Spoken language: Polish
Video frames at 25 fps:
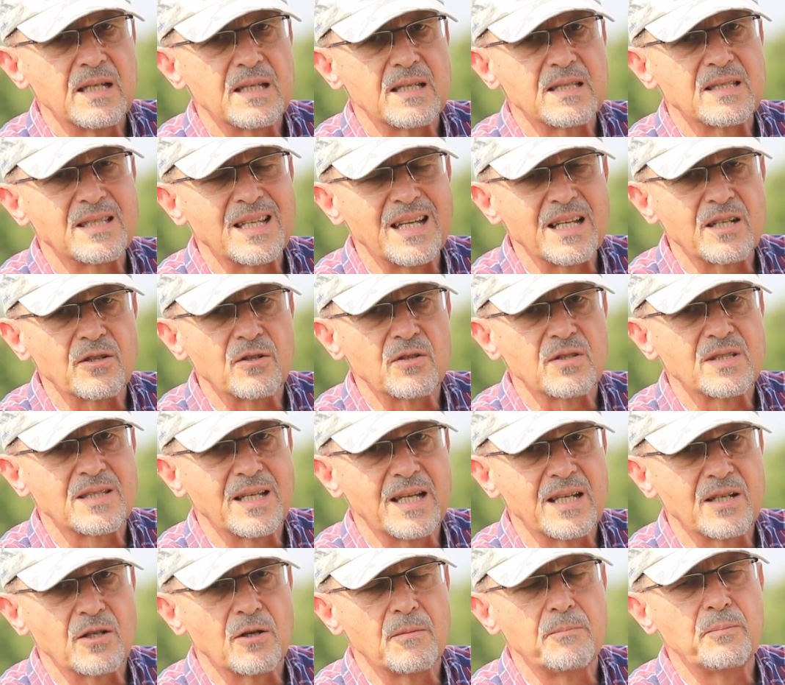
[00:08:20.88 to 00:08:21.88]

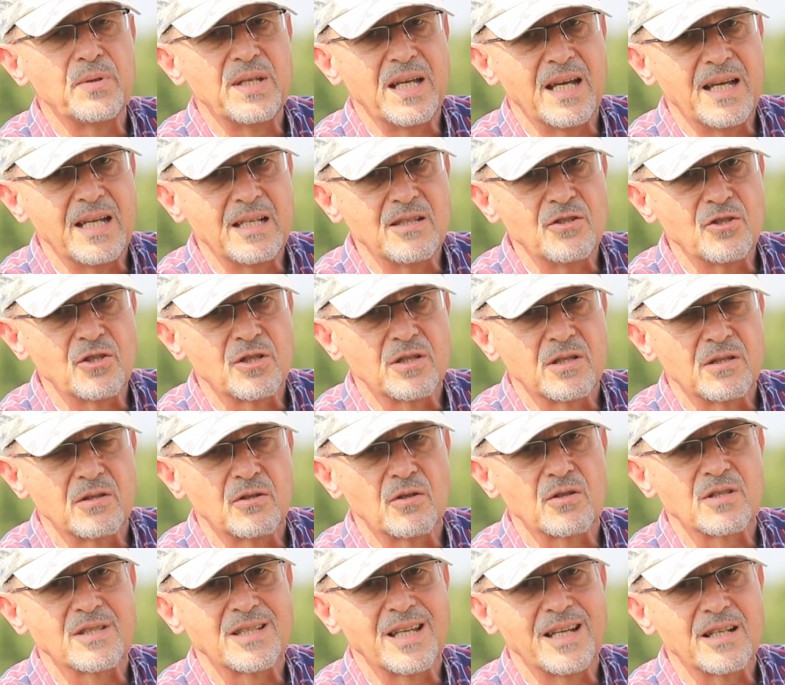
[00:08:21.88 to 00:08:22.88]
0,05 y,
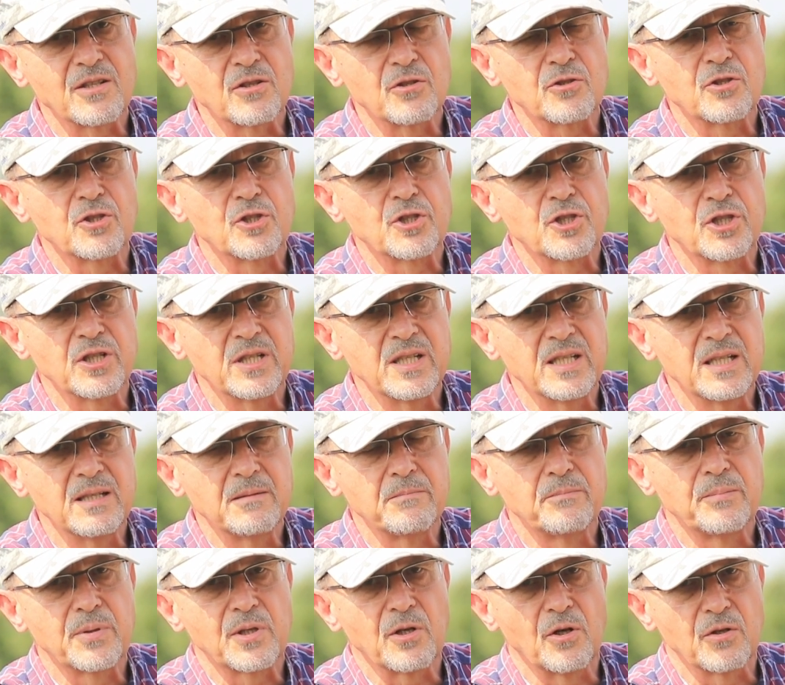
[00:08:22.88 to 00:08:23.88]
do
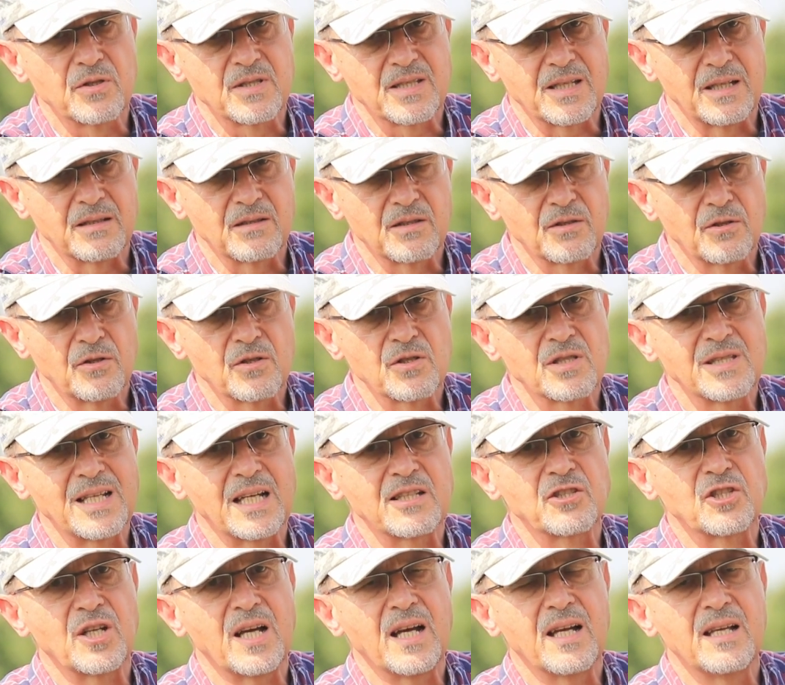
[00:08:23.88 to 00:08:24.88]
0,3%. To
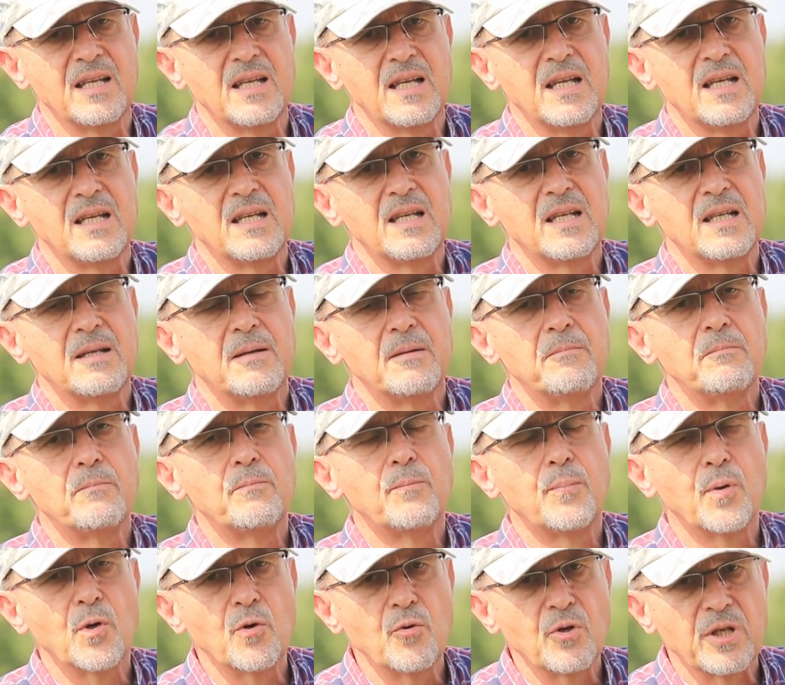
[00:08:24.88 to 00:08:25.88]
oznacza
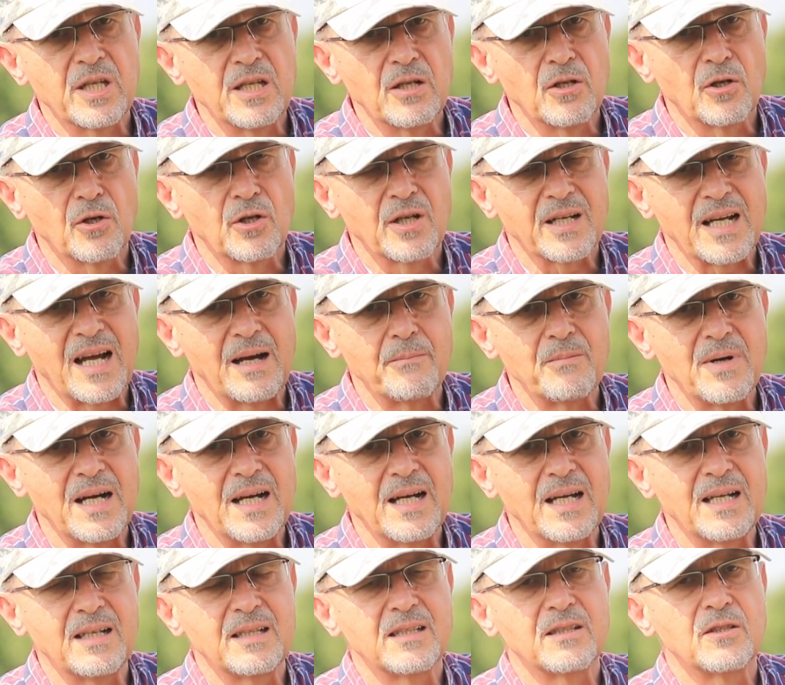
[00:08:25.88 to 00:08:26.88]
pół kg
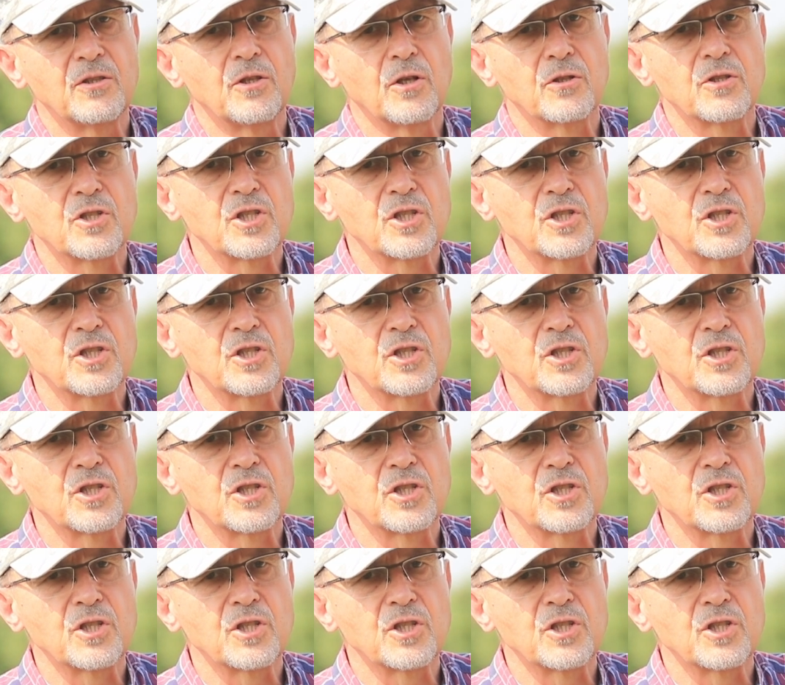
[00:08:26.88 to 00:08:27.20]
do